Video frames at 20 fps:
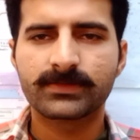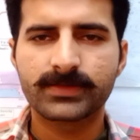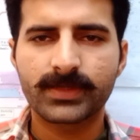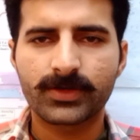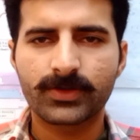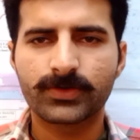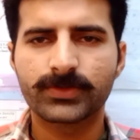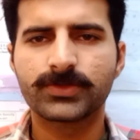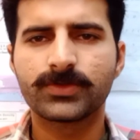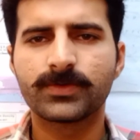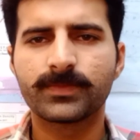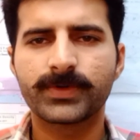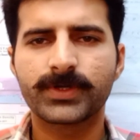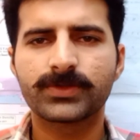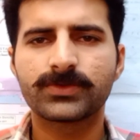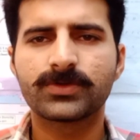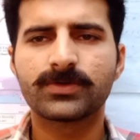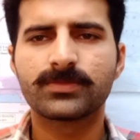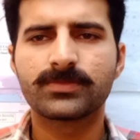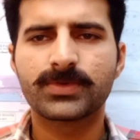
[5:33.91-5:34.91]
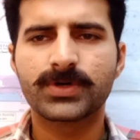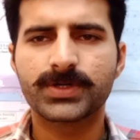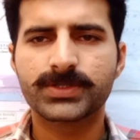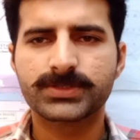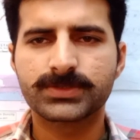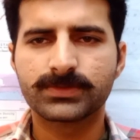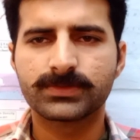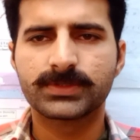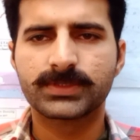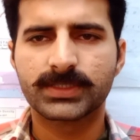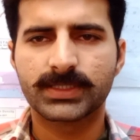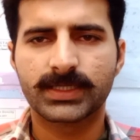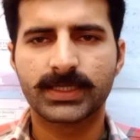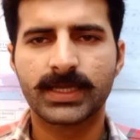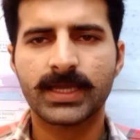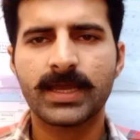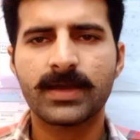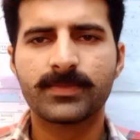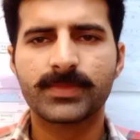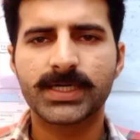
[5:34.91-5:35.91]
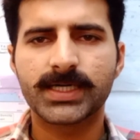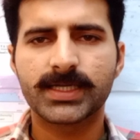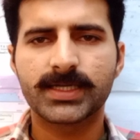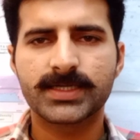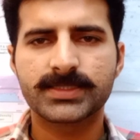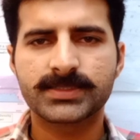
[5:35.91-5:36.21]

सरहदों पर तो मौजूद हैं मगर